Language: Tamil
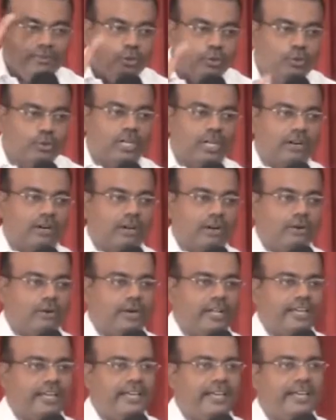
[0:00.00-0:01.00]

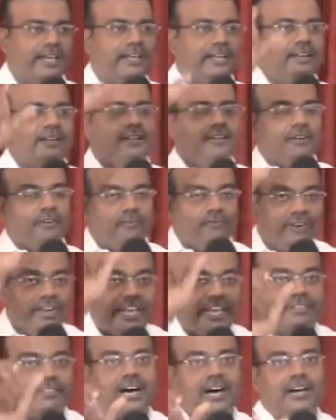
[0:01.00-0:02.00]
யூதர்களுடைய
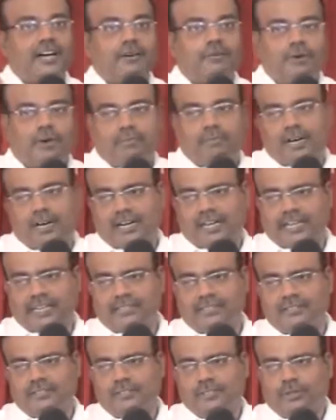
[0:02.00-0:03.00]
வேதாகமமாக
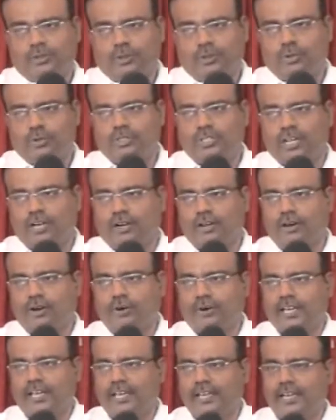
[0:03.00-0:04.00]

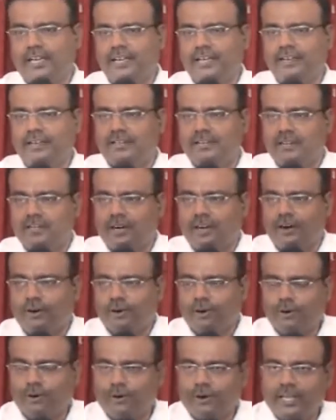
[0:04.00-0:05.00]
யூதர்களுடைய
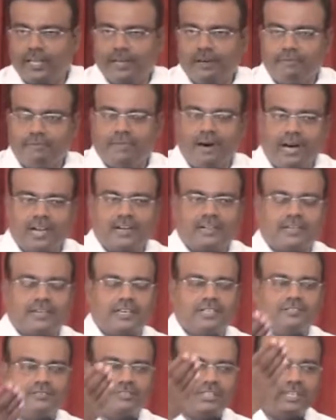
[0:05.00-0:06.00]
அவர்களுடைய
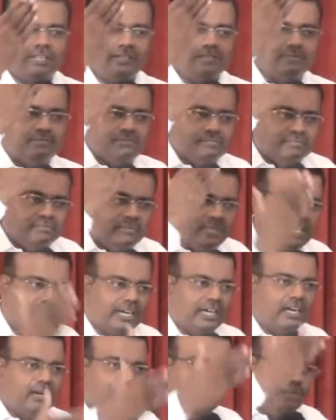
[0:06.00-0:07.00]
மார்க்கத்தின் மிக
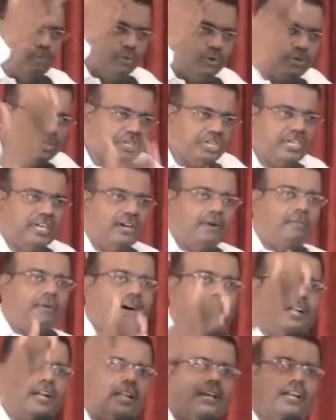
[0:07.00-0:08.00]

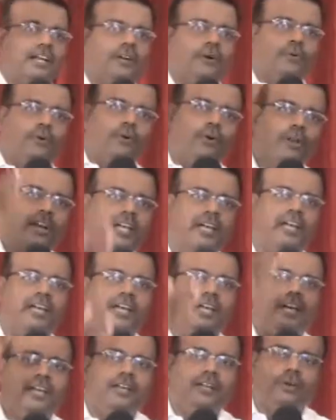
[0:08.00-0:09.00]
முக்கியமான ஒரே
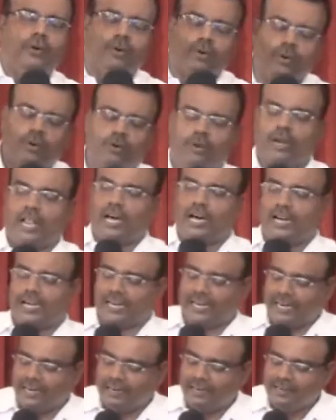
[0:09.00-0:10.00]
நூலாக
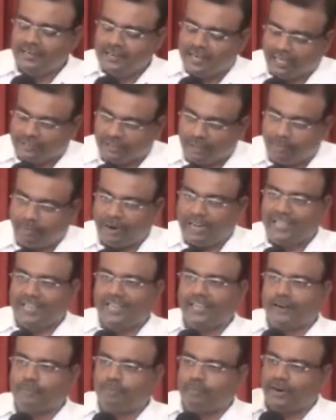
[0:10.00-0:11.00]
அந்த
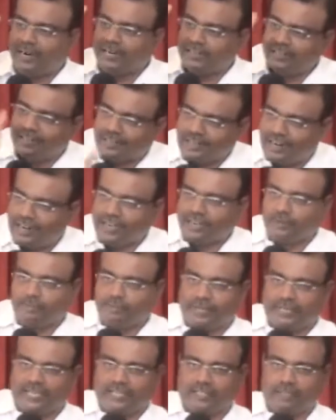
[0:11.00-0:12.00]
பழைய ஏற்பாடு
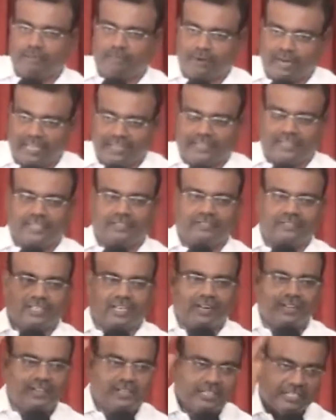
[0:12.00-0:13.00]
காணப்பட்டது
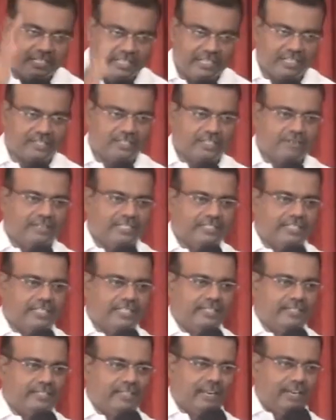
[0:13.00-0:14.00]
பழக்கத்தில் இருந்து
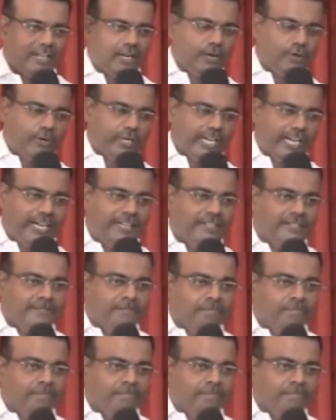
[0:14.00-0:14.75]
வந்தது அல்ல லோயா